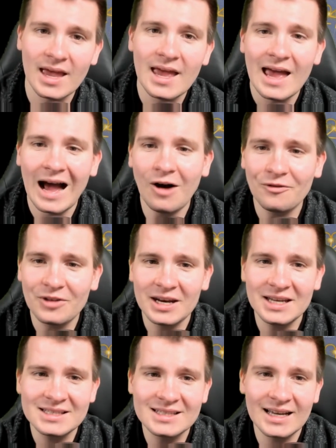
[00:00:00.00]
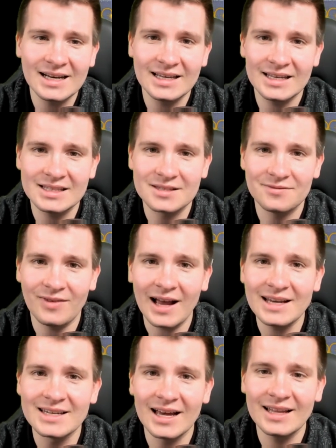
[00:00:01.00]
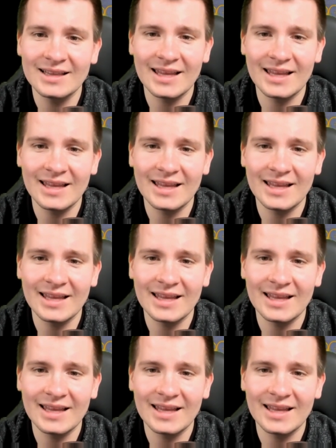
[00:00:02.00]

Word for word: Auf der nächsten Seite geht es weiter,